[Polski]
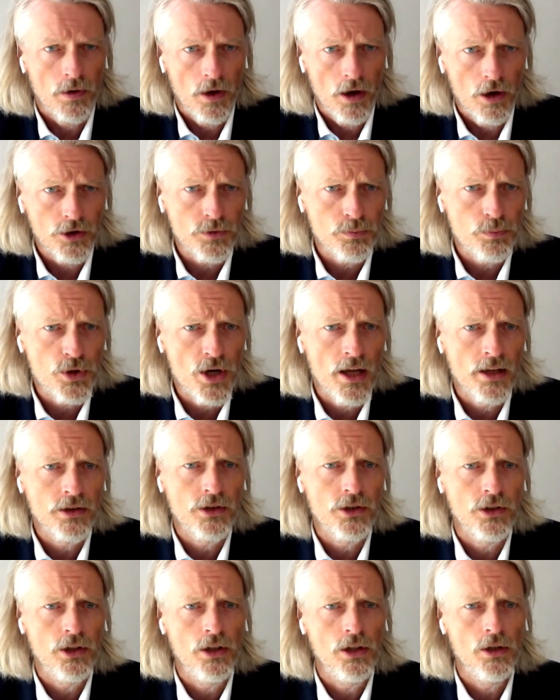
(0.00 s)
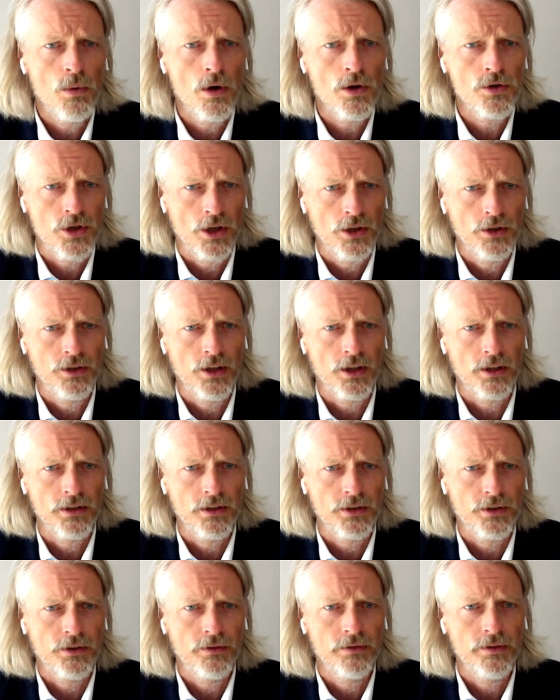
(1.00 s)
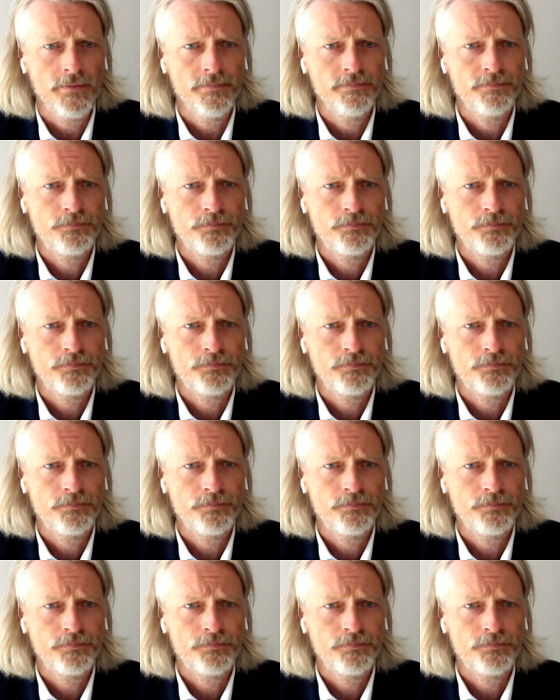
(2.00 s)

o sprzęt i łącza internetowe.